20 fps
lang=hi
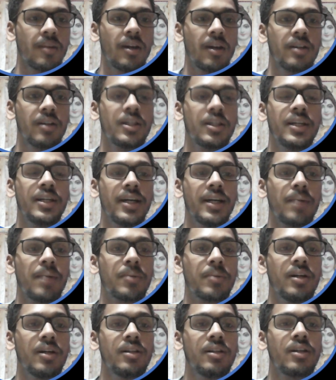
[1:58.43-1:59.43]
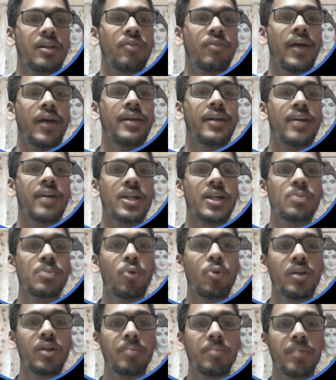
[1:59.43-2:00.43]
थर्ड है आपका डिफाइन
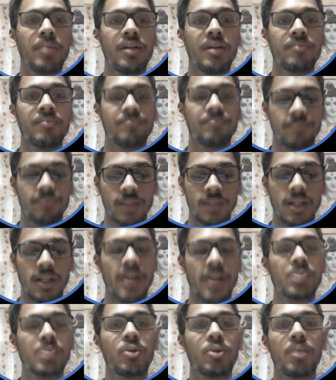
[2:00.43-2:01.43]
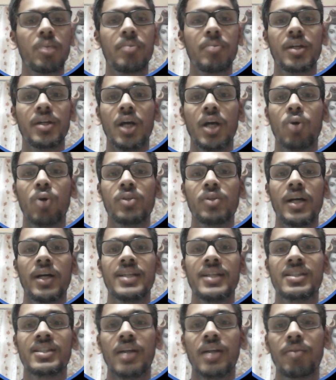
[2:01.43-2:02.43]
ट्रांसपोर्ट नंबर ट्रांसपोर्ट नंबर क्या होता है
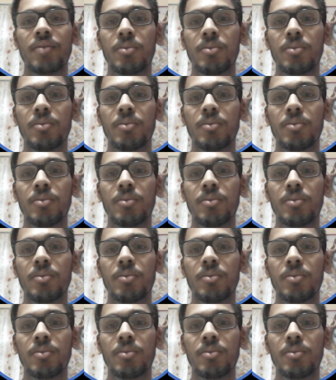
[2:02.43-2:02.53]
डिस्क्राइब द